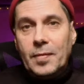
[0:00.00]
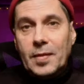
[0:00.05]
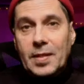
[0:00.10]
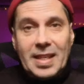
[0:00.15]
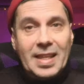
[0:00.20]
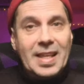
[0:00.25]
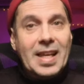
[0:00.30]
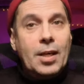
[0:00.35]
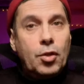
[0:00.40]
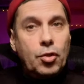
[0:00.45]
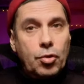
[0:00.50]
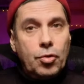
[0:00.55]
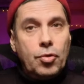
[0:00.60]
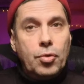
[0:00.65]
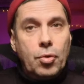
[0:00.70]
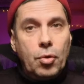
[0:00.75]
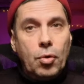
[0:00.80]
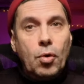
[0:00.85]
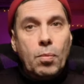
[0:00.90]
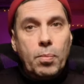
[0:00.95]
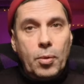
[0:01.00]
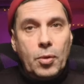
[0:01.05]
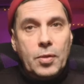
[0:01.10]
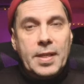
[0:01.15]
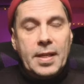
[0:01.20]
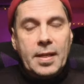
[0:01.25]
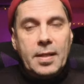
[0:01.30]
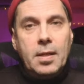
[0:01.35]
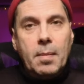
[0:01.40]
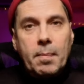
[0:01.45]
C'est quelque chose que l'on
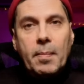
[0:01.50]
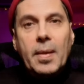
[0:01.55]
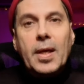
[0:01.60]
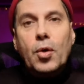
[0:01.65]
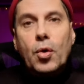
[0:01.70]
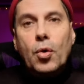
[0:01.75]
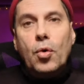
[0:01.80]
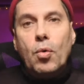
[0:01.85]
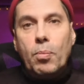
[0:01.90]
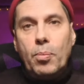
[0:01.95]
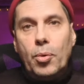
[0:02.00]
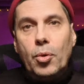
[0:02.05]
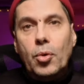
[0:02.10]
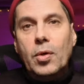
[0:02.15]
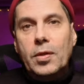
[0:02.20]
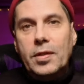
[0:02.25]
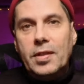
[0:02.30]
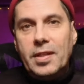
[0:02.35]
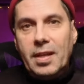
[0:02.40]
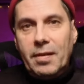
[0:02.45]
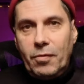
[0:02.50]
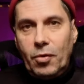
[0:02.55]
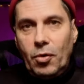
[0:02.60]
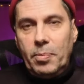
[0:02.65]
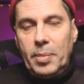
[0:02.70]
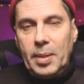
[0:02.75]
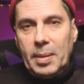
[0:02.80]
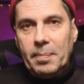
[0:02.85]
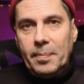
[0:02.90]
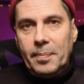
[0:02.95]
possède, mais que l'on peut
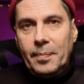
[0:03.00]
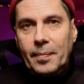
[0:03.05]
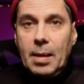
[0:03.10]
développer.